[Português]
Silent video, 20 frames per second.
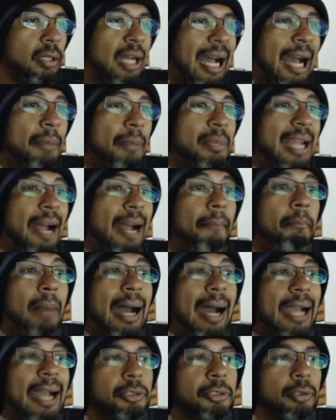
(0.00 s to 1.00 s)
Abre
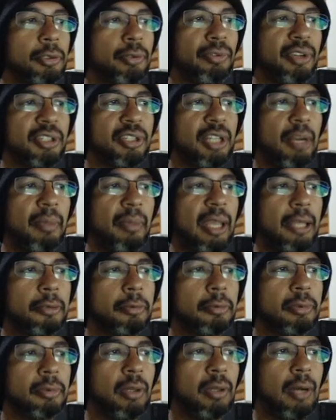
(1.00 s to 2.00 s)
abaixo do
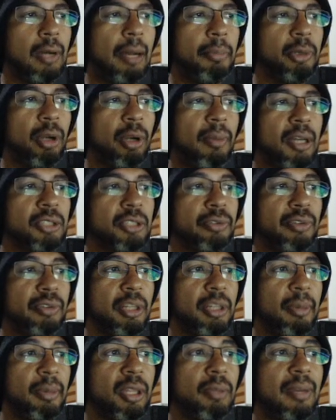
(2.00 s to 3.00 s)
fechamento. Então abriu abaixo do
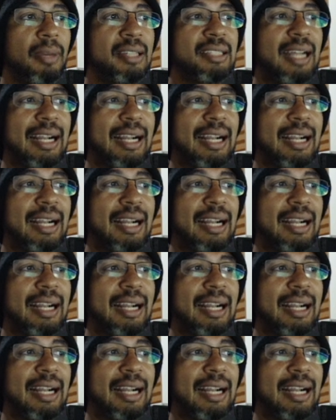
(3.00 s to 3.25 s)
fechamento, mas